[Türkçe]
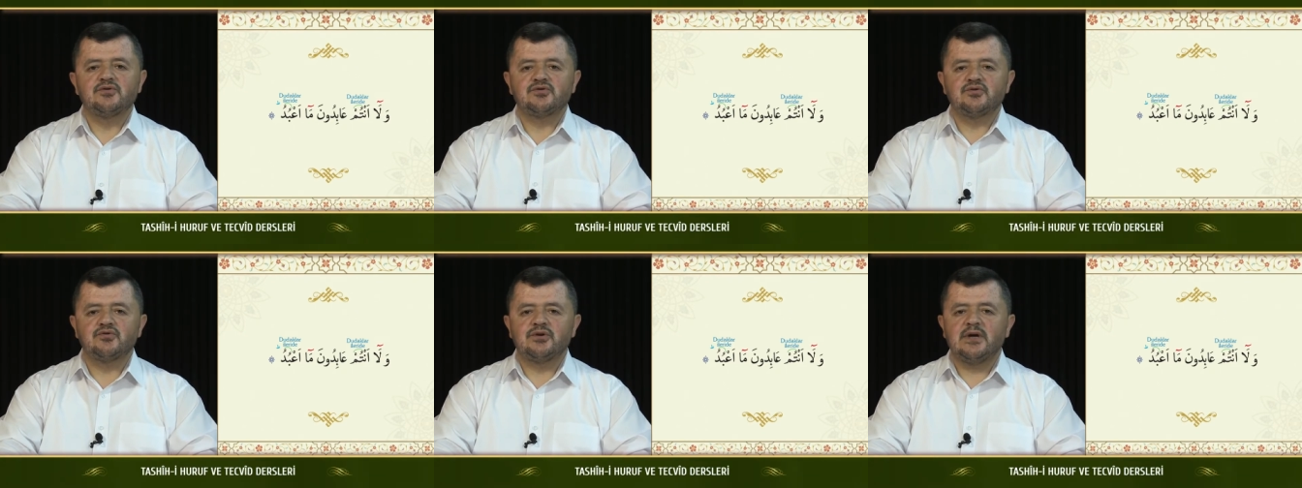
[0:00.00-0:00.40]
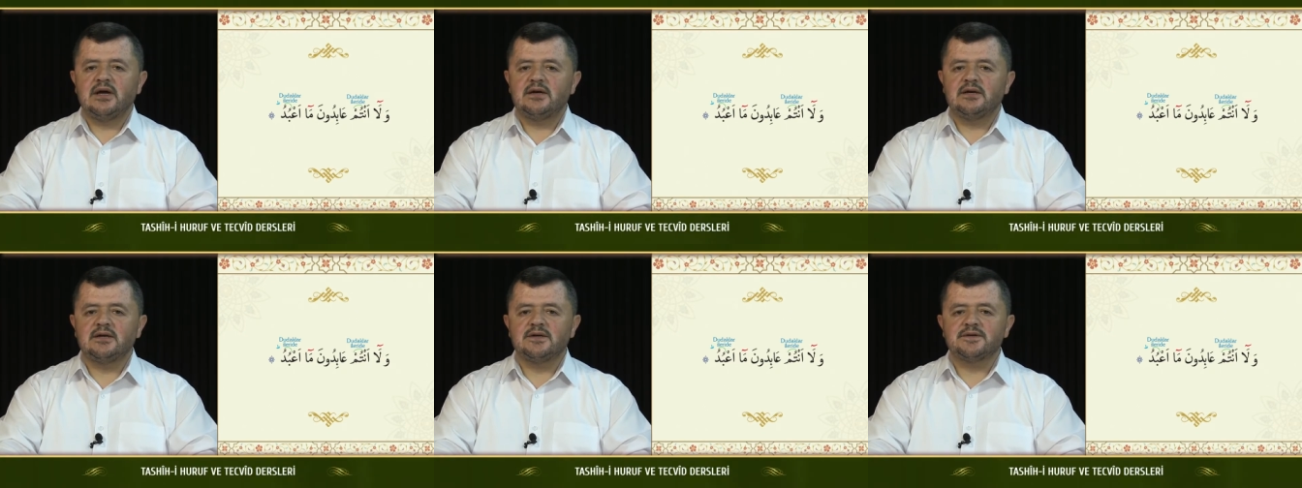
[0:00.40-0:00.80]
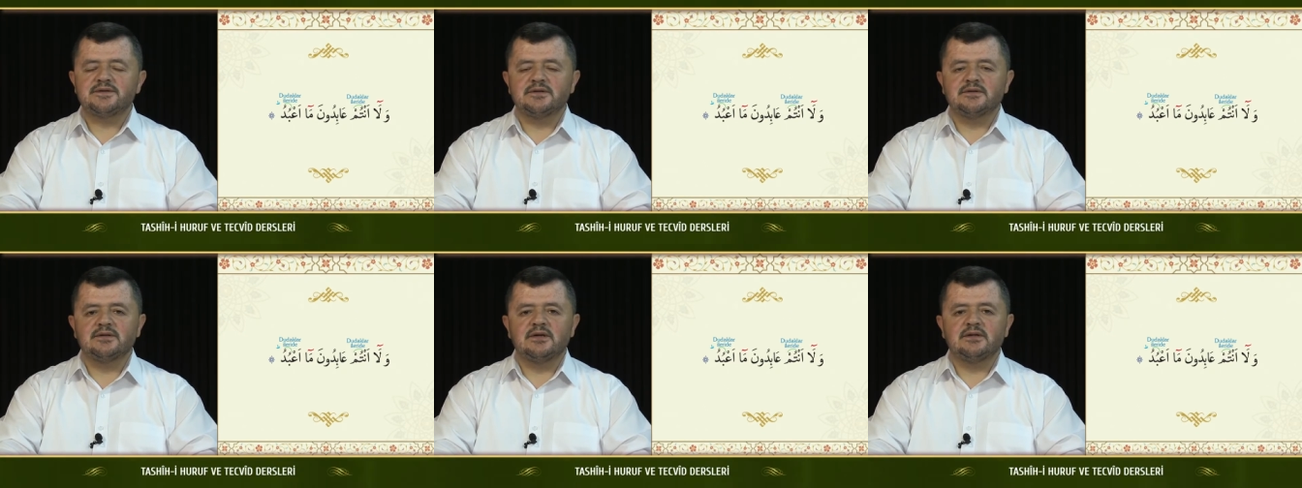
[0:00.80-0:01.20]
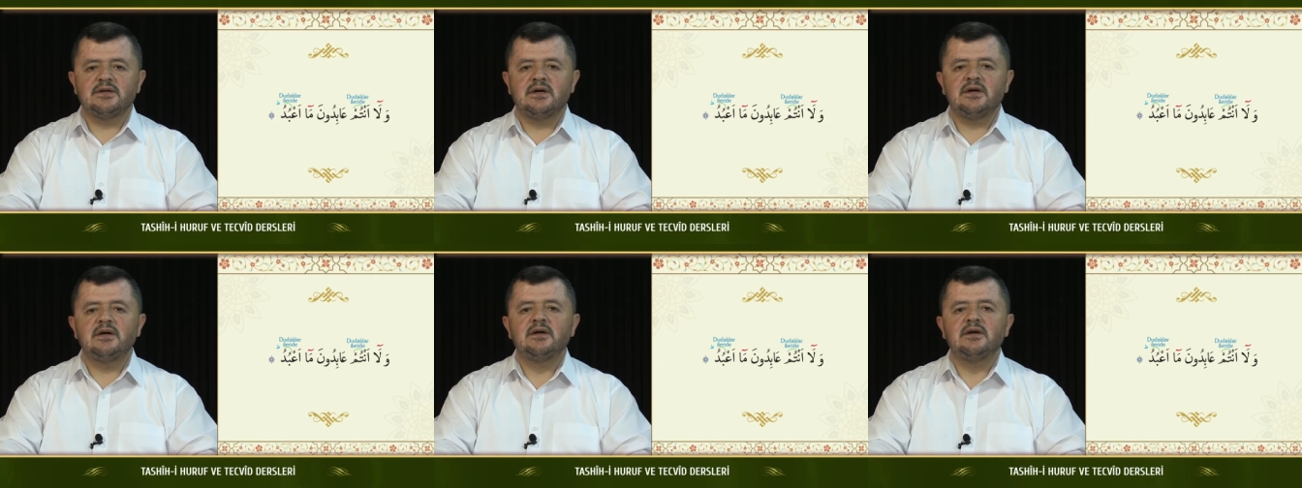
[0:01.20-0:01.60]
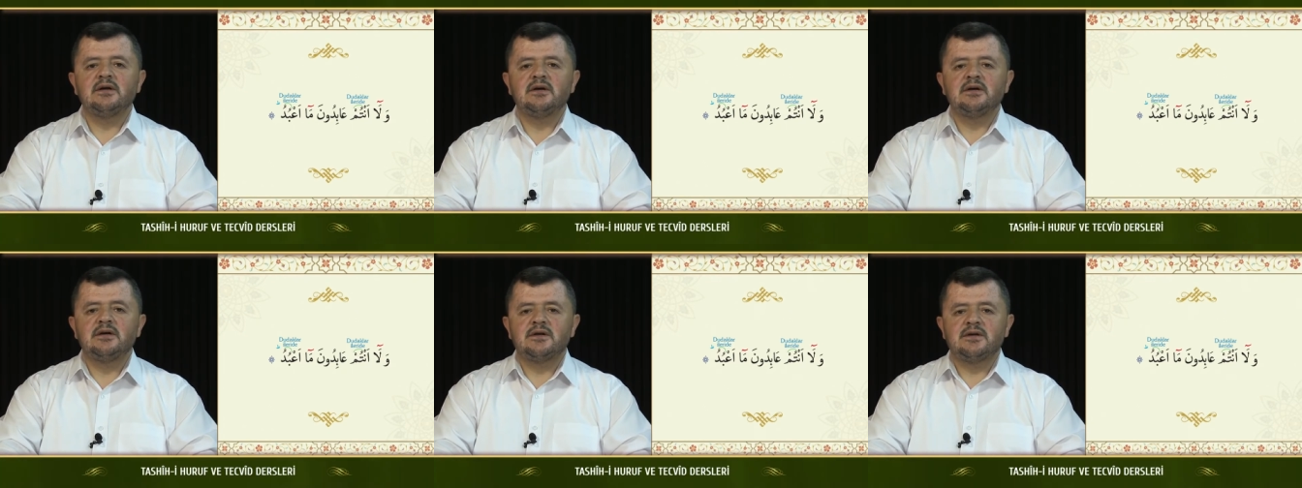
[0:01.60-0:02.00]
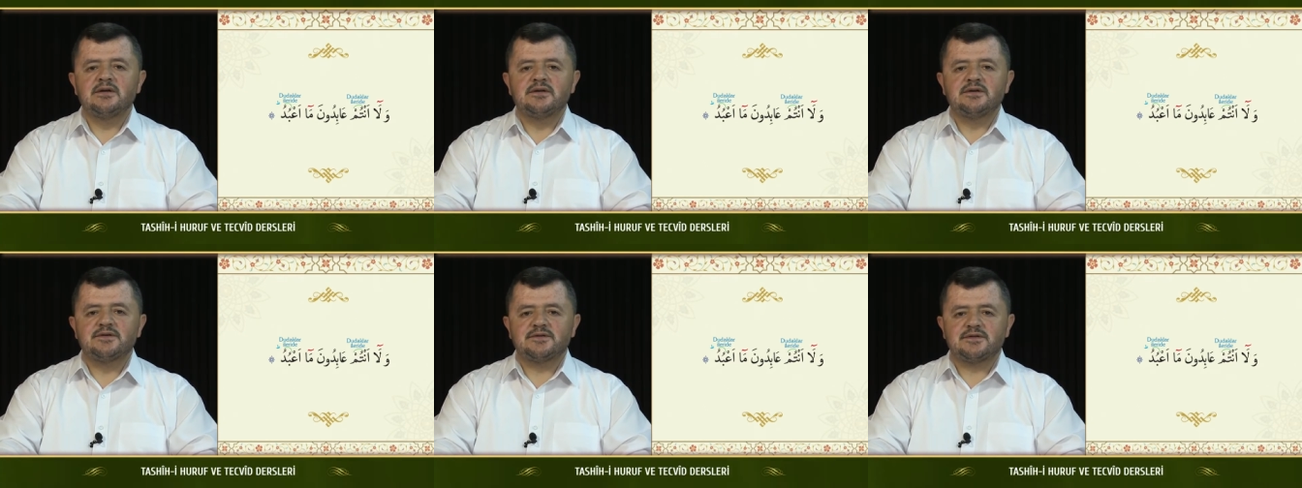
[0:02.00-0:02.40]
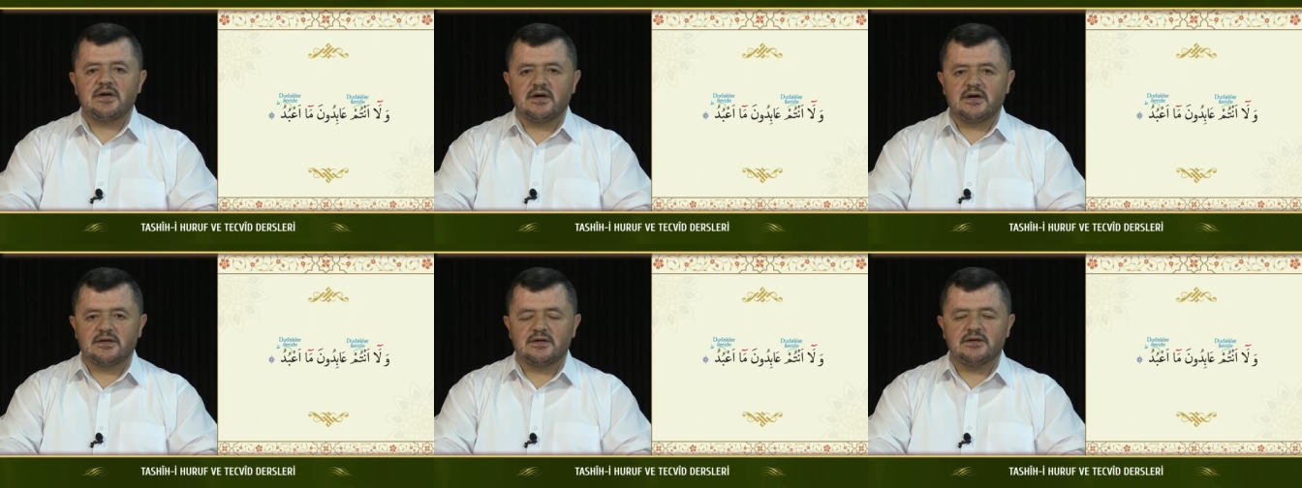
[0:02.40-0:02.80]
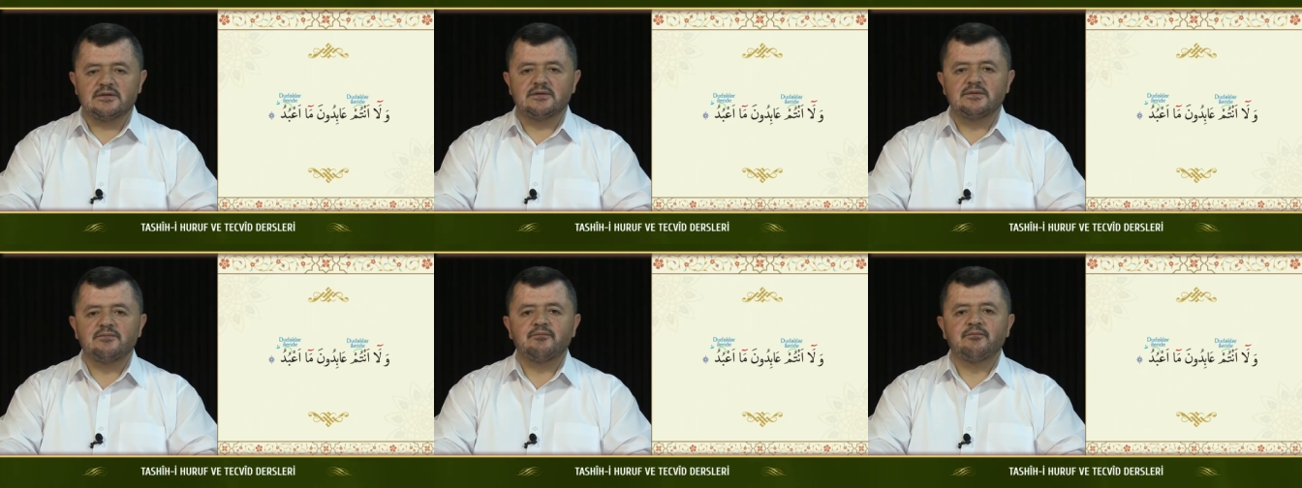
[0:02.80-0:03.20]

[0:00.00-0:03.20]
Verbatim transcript: Çünkü her ikisinde de sakin